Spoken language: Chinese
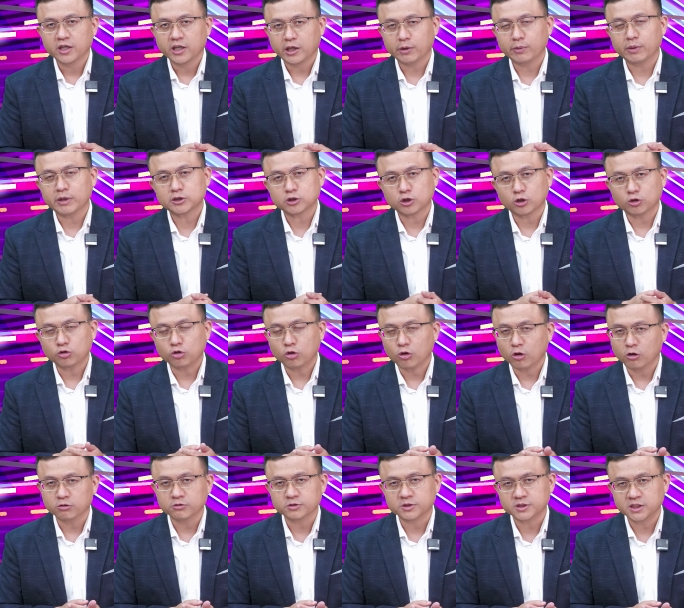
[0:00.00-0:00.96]
因为从
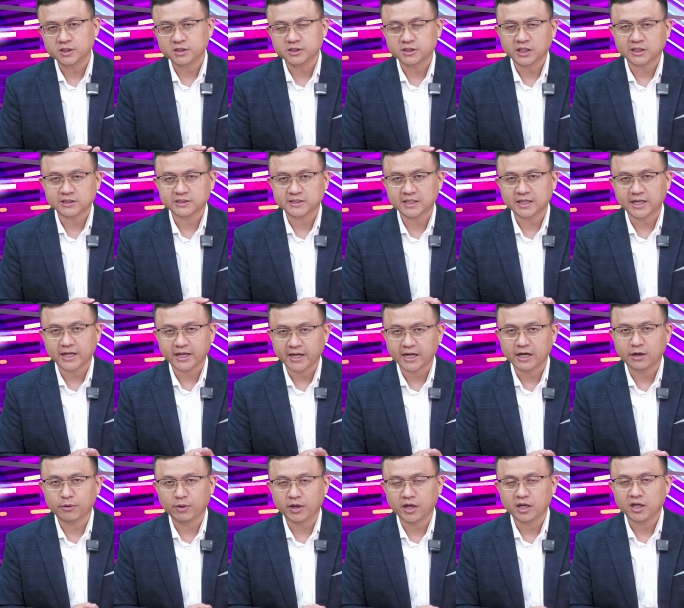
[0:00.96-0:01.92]
统计资料上来看
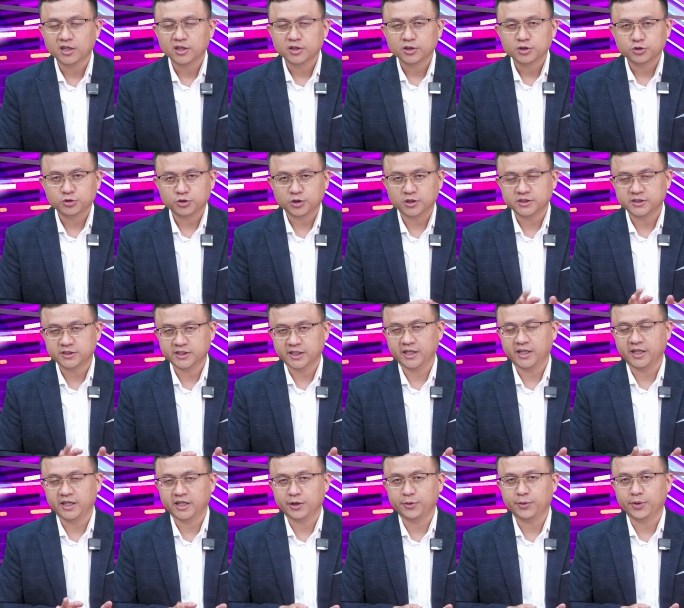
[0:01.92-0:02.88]
的话，选前
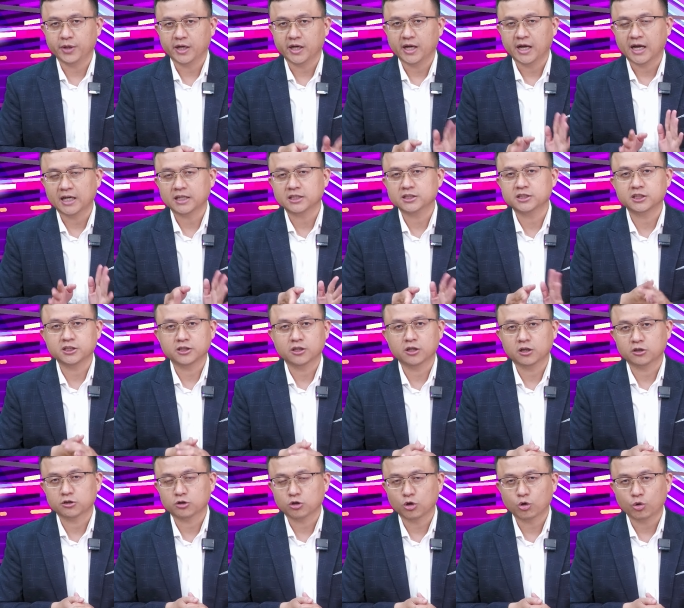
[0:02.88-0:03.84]
一个月行情
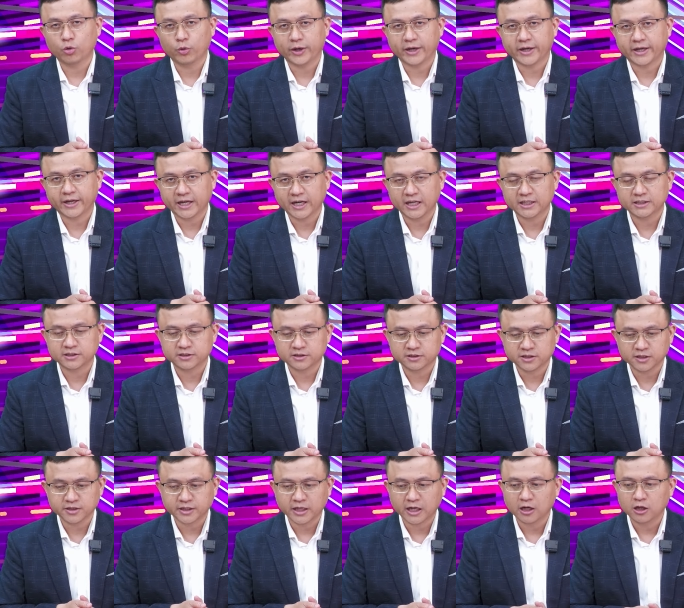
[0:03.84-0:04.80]
呢都会开始
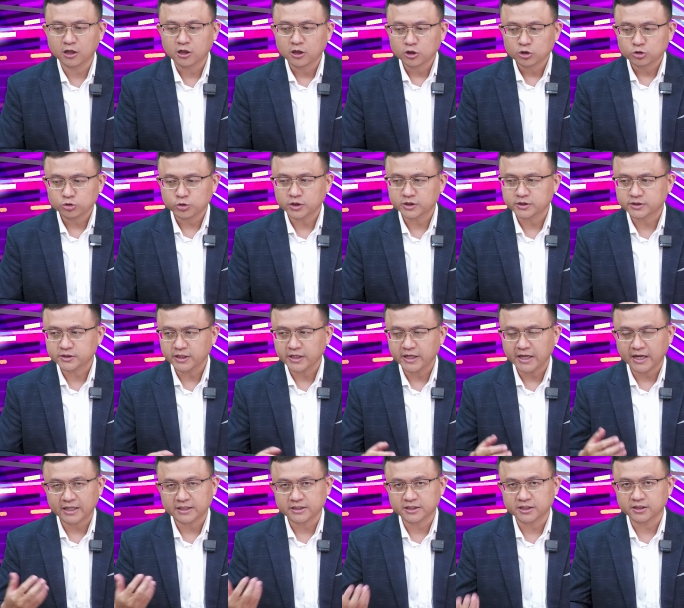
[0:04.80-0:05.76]
震荡。所以这里
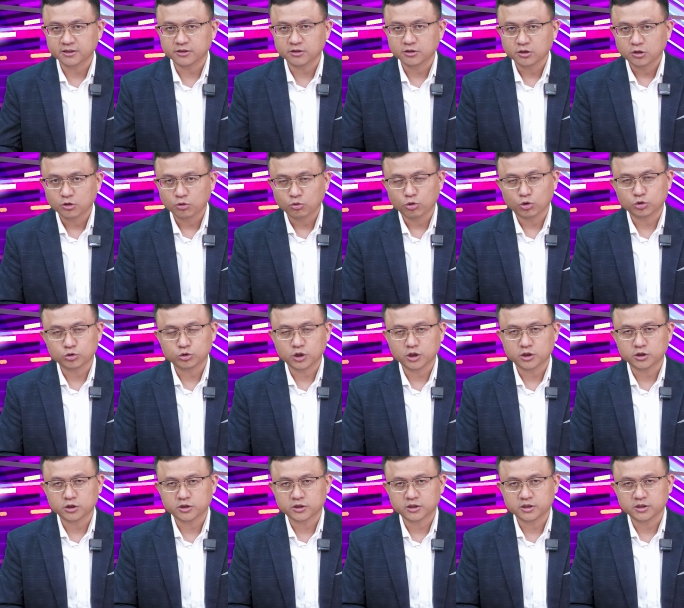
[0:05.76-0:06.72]
行情，我觉得
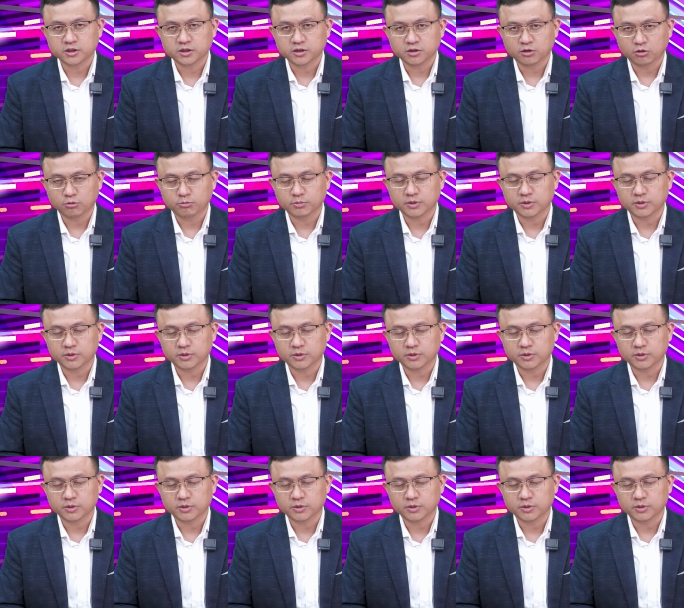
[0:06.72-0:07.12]
就是我